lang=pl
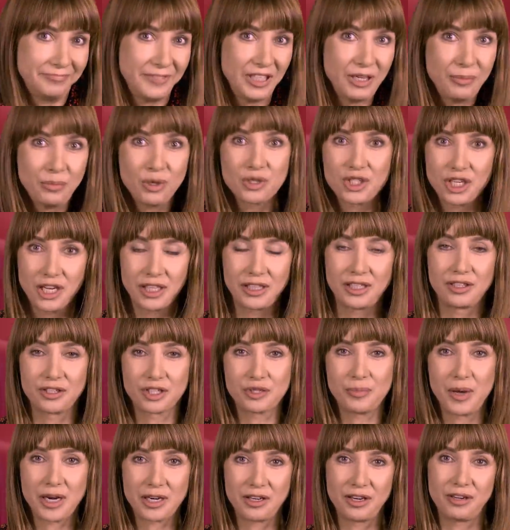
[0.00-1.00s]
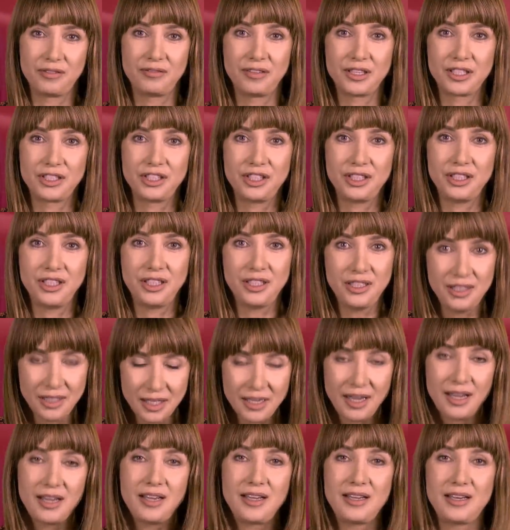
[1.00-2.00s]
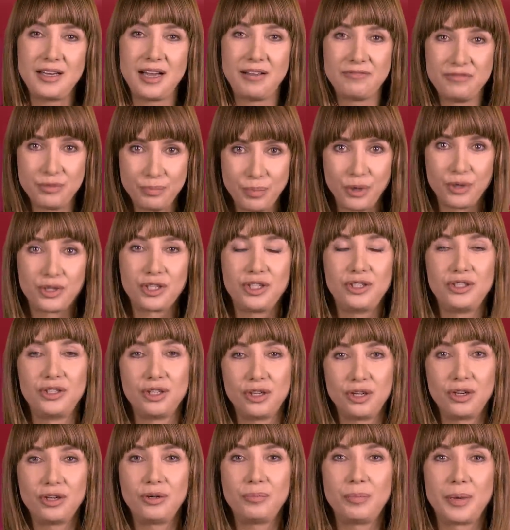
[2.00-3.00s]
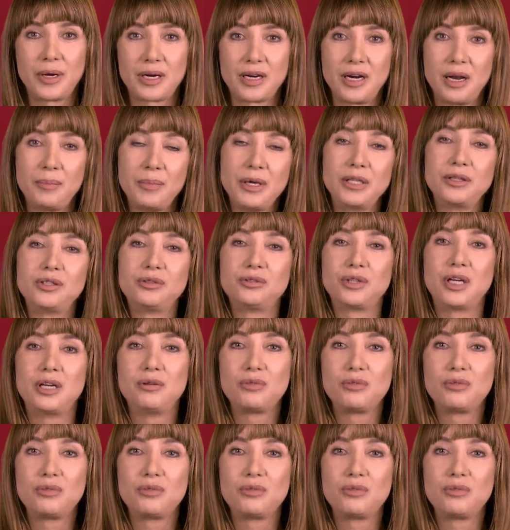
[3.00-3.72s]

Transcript: nie można tego zmarnować. Idę na wybory do Parlamentu